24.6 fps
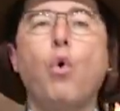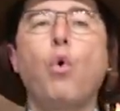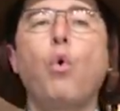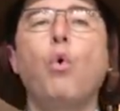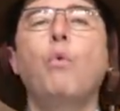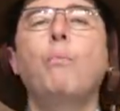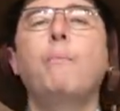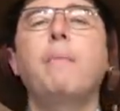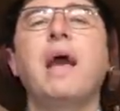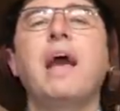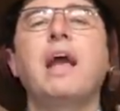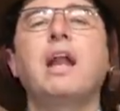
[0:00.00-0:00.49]

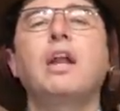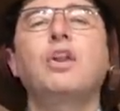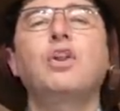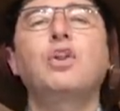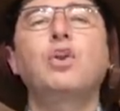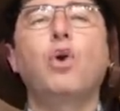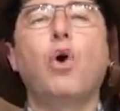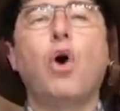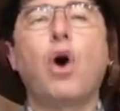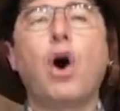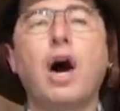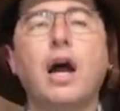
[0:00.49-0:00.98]
o
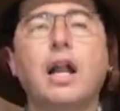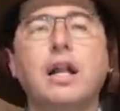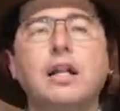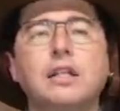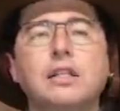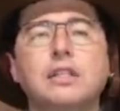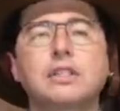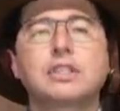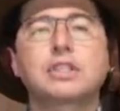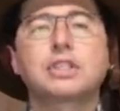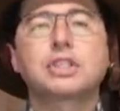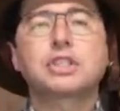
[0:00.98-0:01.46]

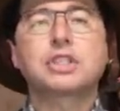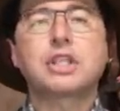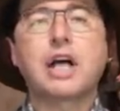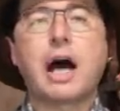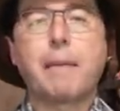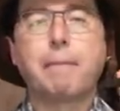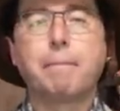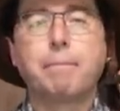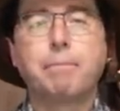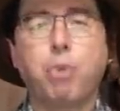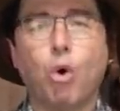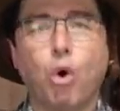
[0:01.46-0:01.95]
melhor
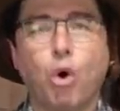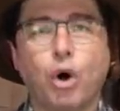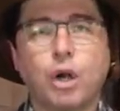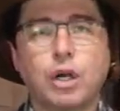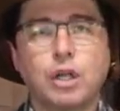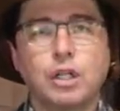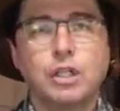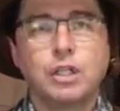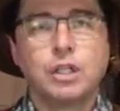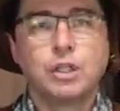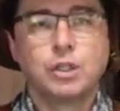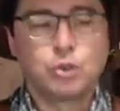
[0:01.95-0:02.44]

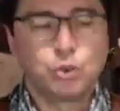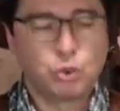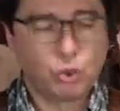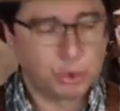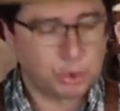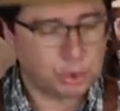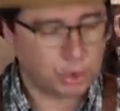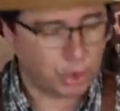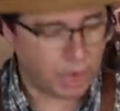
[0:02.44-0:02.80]
sabor do